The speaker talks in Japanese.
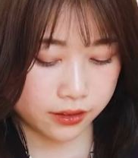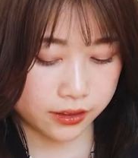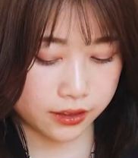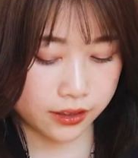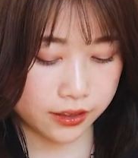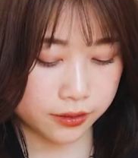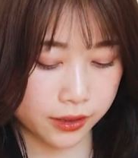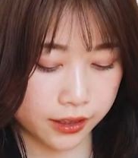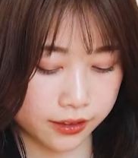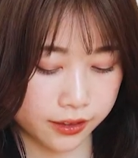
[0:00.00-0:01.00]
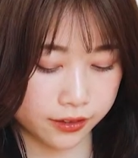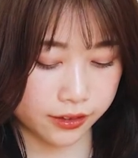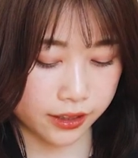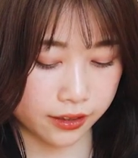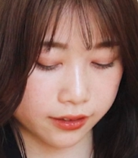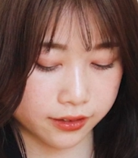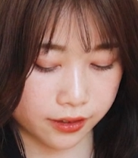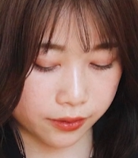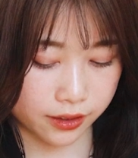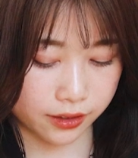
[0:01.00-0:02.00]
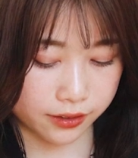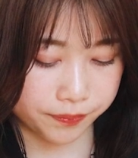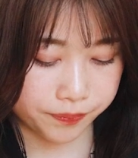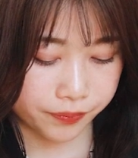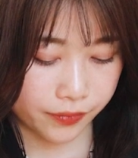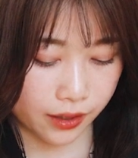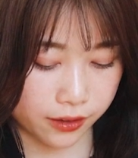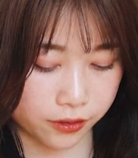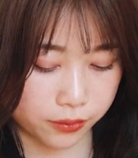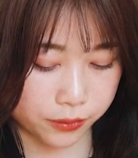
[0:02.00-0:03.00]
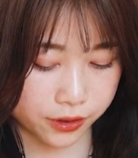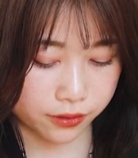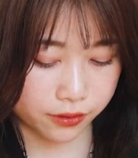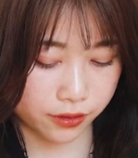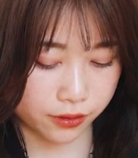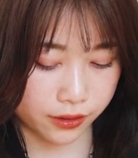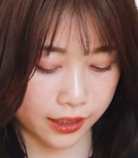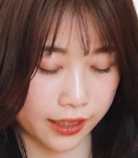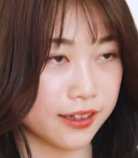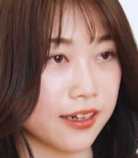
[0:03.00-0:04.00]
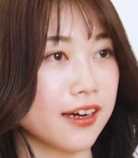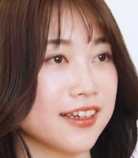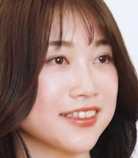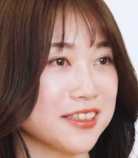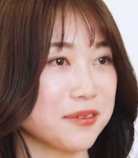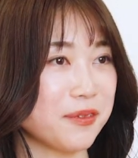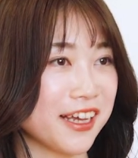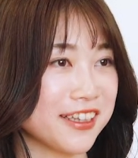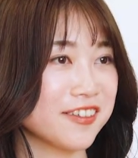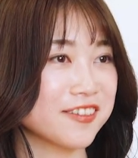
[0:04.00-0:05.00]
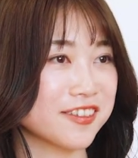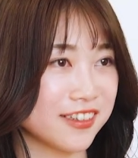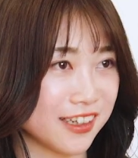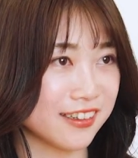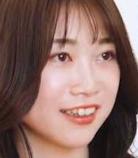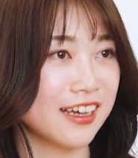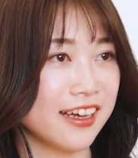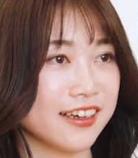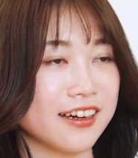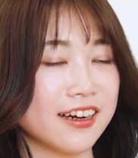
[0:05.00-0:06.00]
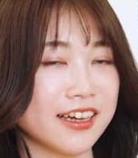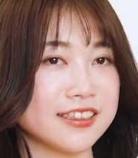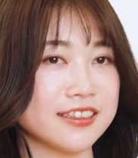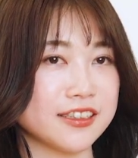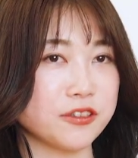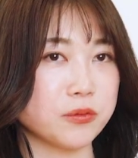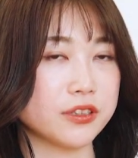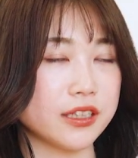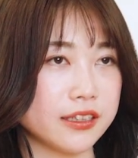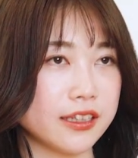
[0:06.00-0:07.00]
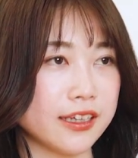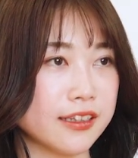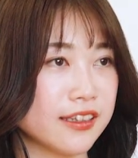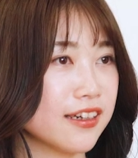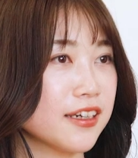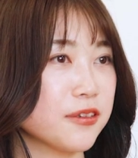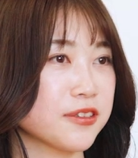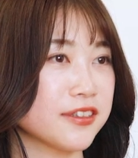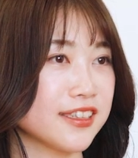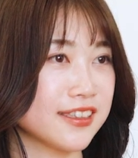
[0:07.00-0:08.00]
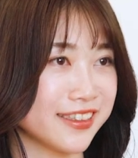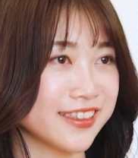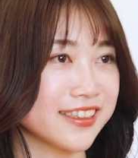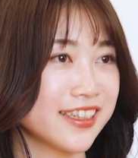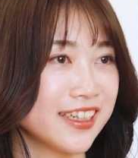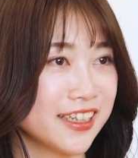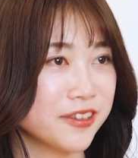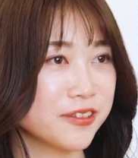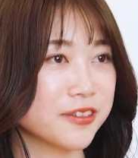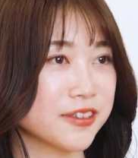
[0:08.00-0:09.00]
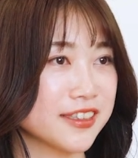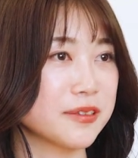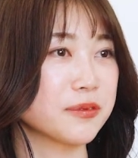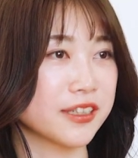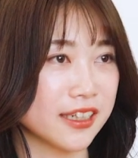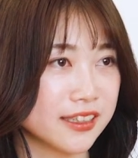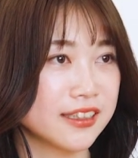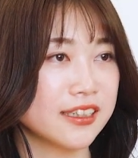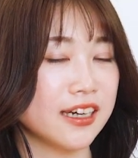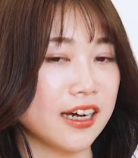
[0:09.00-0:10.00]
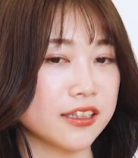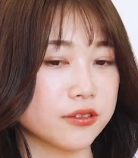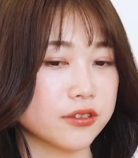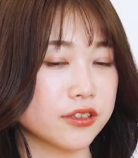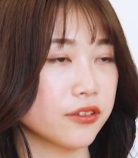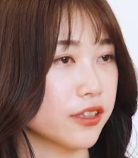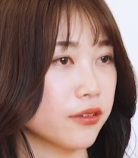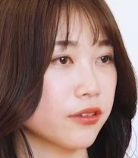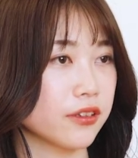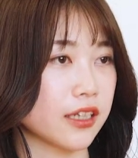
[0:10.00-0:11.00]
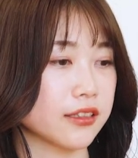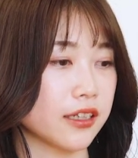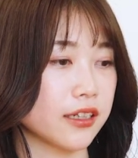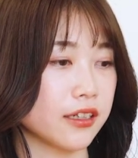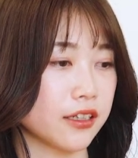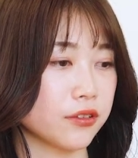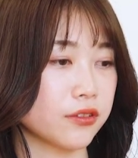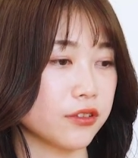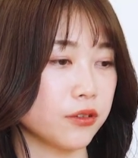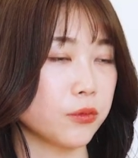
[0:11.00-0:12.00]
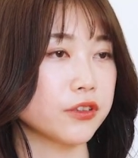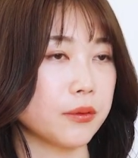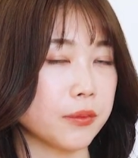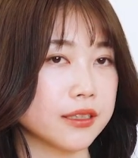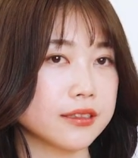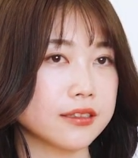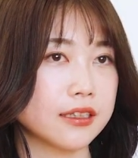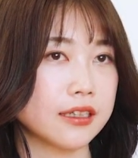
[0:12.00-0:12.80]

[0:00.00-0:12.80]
SNS マーケティングに関してはあのもちろんすごい変化が激しいマーケティングの業界変化が激しいなと思っていてだからこそ私たちのチームがあの強いところなんじゃないかなというふうに思ってます。